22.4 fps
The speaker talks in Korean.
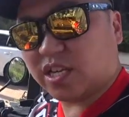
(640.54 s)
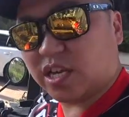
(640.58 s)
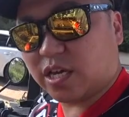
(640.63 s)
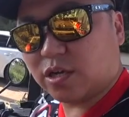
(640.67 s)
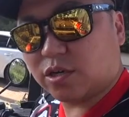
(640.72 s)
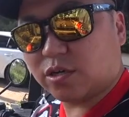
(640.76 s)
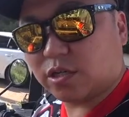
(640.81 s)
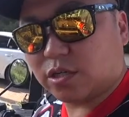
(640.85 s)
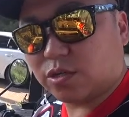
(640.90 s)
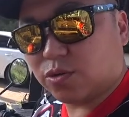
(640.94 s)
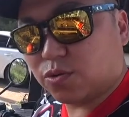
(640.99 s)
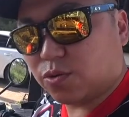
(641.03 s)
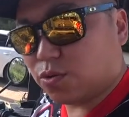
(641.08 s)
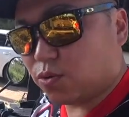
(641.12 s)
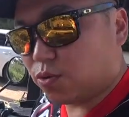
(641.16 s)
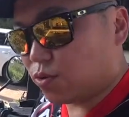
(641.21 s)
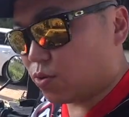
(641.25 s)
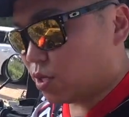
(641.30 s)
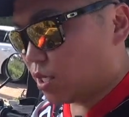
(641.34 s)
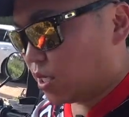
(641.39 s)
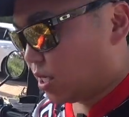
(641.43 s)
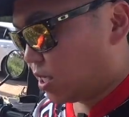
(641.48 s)

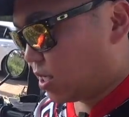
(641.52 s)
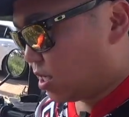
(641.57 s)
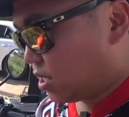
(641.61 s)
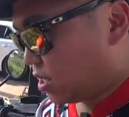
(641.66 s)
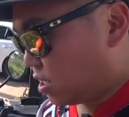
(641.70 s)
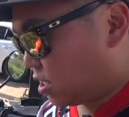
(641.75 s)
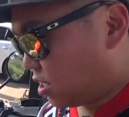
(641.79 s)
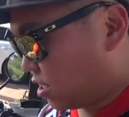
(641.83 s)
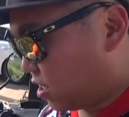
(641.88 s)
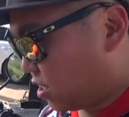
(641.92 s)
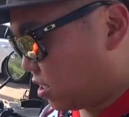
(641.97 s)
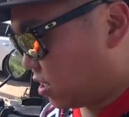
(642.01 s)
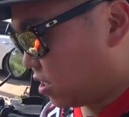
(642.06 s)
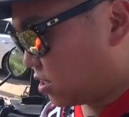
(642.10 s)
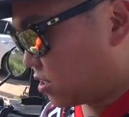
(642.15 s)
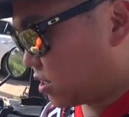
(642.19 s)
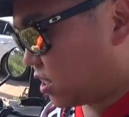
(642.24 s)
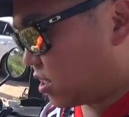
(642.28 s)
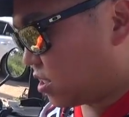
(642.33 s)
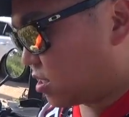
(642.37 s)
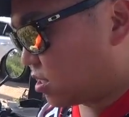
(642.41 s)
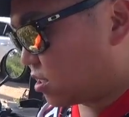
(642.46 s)
계열이고 이
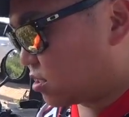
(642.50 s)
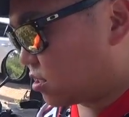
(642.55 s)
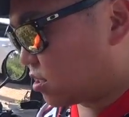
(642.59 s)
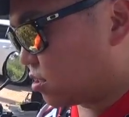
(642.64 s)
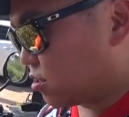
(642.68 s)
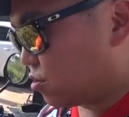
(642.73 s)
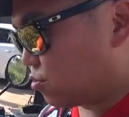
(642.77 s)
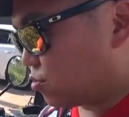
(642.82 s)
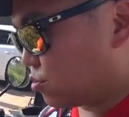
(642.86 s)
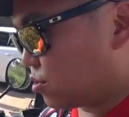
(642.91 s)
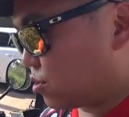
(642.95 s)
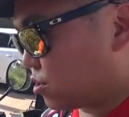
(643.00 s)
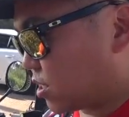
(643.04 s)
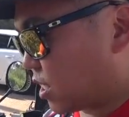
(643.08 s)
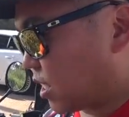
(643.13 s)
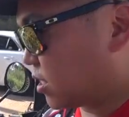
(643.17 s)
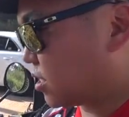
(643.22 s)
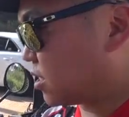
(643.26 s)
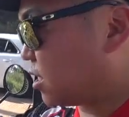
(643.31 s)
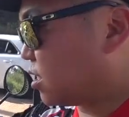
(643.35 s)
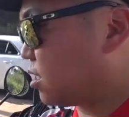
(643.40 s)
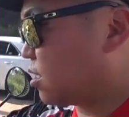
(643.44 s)
차량 같은 경우는
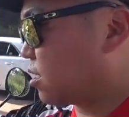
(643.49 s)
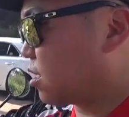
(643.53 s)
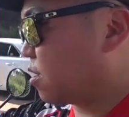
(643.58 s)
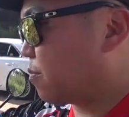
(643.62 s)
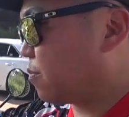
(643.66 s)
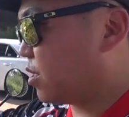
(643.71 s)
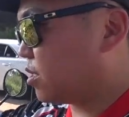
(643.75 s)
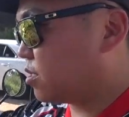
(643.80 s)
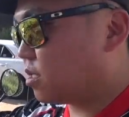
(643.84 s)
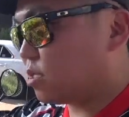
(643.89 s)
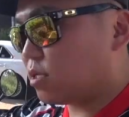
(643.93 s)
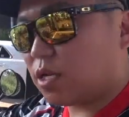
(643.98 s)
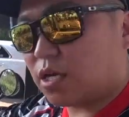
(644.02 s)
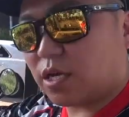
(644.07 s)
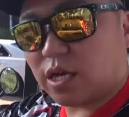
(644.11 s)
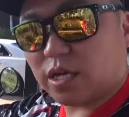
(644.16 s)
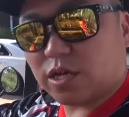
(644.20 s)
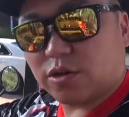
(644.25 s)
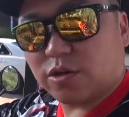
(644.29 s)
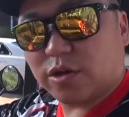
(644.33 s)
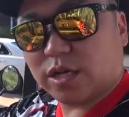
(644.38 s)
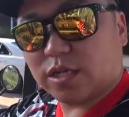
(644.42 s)
간단하게
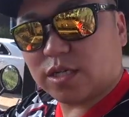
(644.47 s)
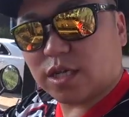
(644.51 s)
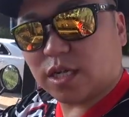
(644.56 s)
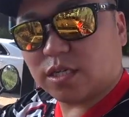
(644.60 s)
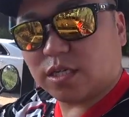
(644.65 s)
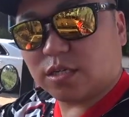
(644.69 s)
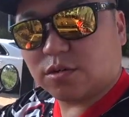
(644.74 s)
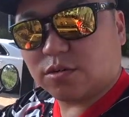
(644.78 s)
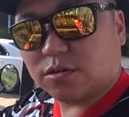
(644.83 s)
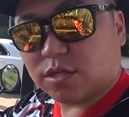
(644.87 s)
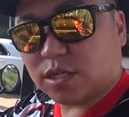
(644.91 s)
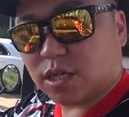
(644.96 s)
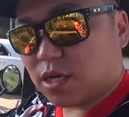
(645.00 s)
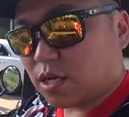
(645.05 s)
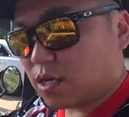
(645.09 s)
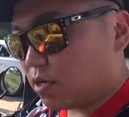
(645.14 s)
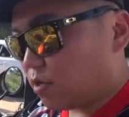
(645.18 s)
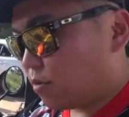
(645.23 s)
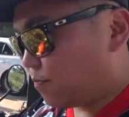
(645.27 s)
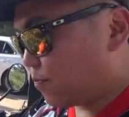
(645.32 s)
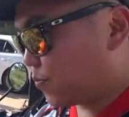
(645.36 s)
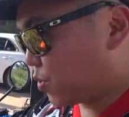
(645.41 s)
편안하게 여행
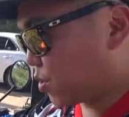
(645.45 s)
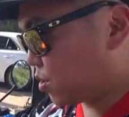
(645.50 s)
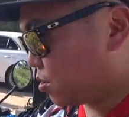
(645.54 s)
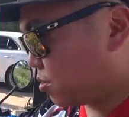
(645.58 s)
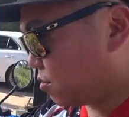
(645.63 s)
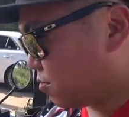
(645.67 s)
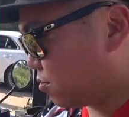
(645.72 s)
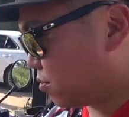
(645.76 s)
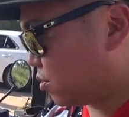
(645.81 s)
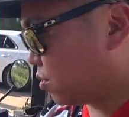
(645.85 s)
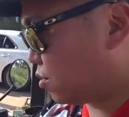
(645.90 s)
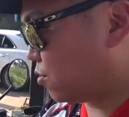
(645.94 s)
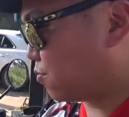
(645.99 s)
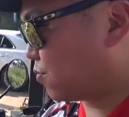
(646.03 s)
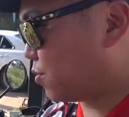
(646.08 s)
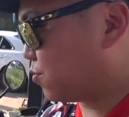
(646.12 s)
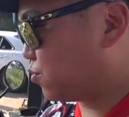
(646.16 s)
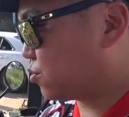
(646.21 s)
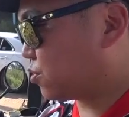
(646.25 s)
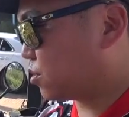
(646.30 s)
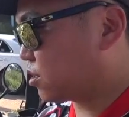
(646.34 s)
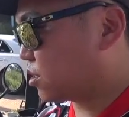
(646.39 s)
다니거나 뭐
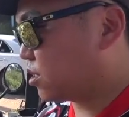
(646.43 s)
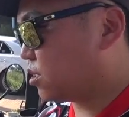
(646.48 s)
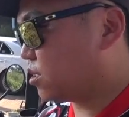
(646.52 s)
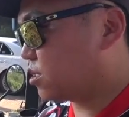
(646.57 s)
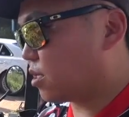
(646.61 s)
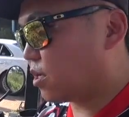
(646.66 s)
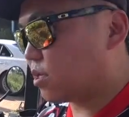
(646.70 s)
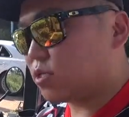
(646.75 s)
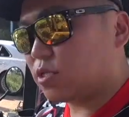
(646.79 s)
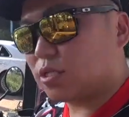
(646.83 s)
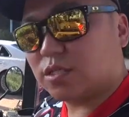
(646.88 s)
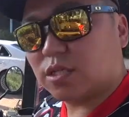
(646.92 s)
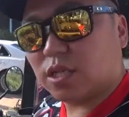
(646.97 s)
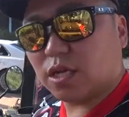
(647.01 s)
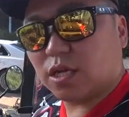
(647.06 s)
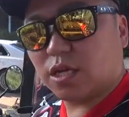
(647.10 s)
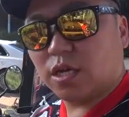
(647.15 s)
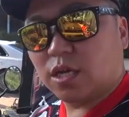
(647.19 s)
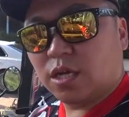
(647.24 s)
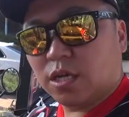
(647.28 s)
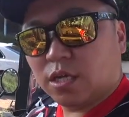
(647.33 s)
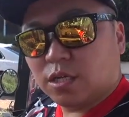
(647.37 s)
비포장길이 나왔을
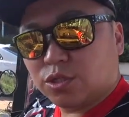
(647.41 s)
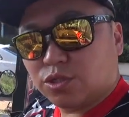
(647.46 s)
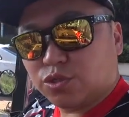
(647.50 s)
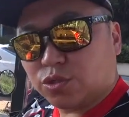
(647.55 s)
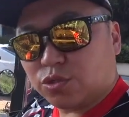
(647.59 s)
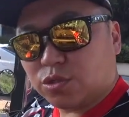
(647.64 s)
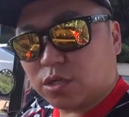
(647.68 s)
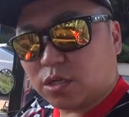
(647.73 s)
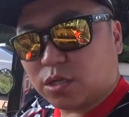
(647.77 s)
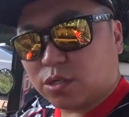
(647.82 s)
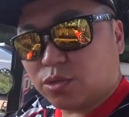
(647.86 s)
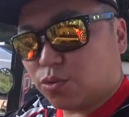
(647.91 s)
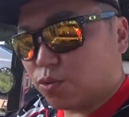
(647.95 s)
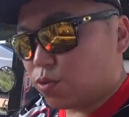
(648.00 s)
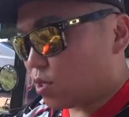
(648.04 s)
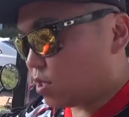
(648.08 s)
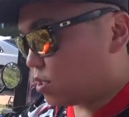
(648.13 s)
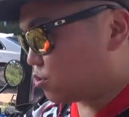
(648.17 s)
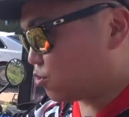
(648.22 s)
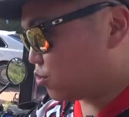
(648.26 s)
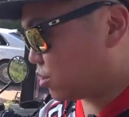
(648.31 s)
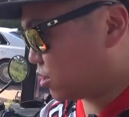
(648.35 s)
때 수월하게
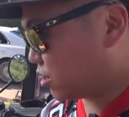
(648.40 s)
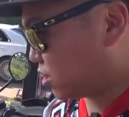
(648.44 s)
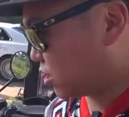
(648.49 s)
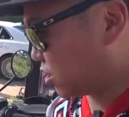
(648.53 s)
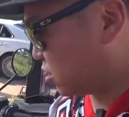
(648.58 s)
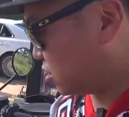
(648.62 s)
통과할 수 있는